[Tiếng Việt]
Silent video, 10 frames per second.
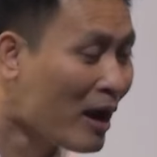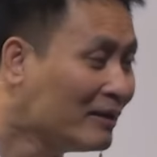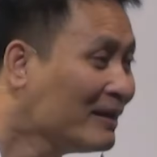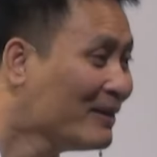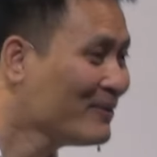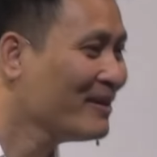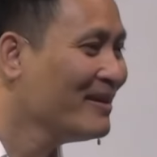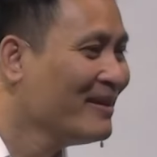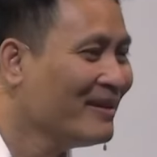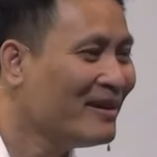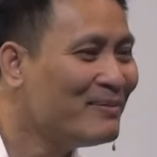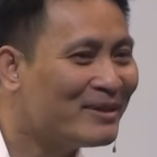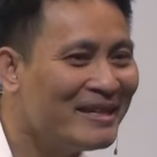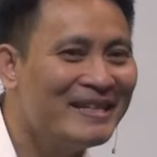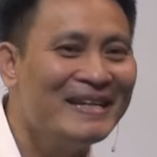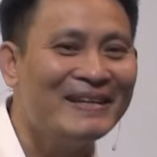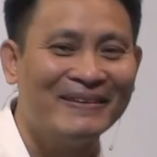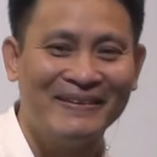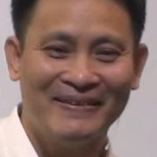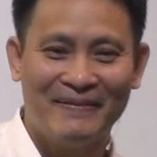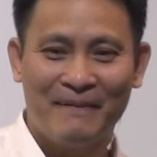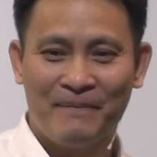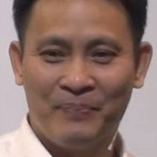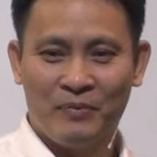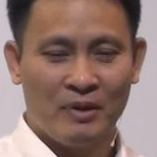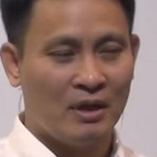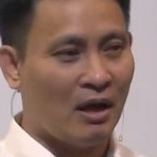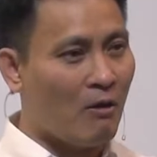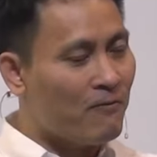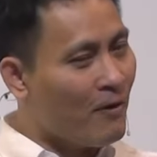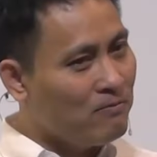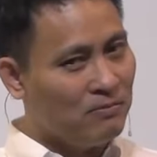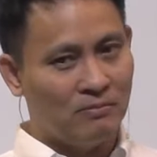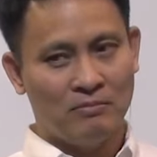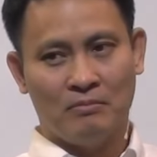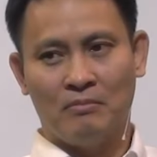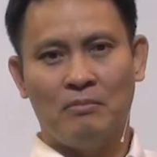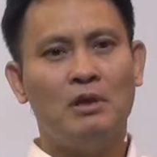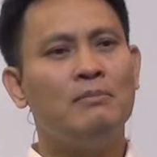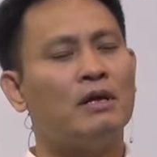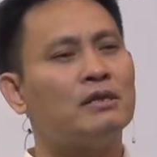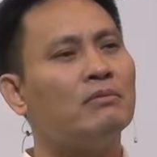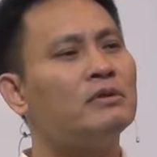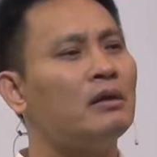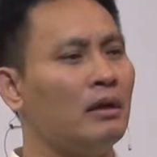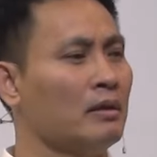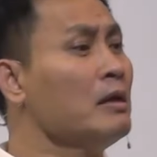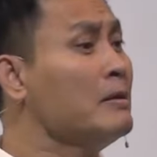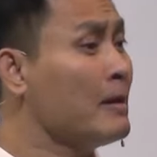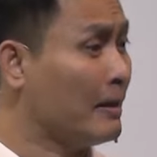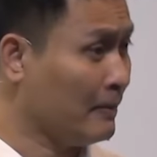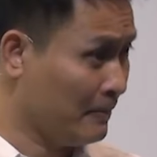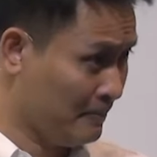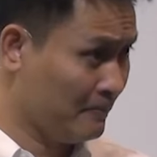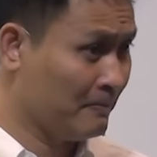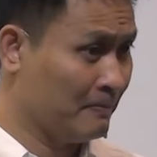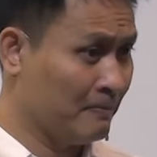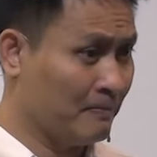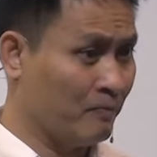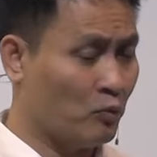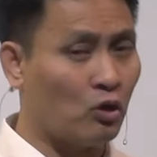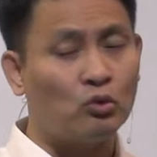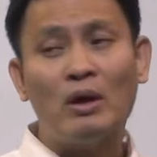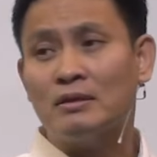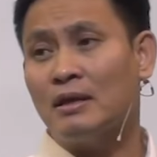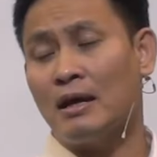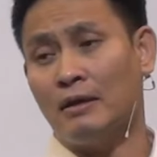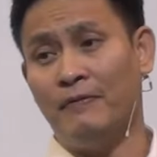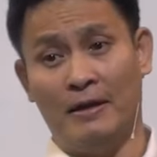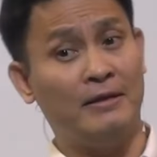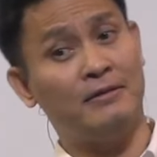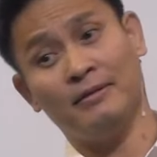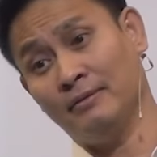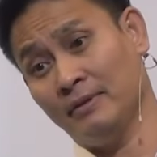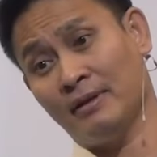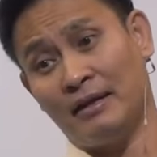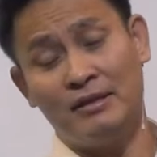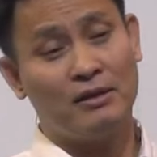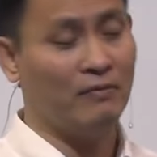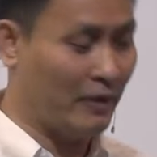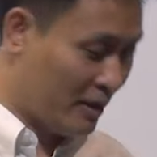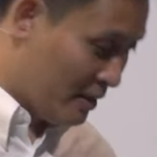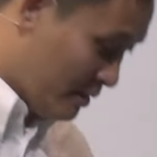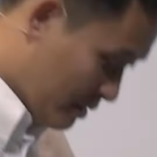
không phải rách toạc cái này đâu nhé hơi một tí tí thôi áo phông nhưng mà trông rất là đứng đắn nó toát ra cái vẻ lịch sử đứng đắn chứ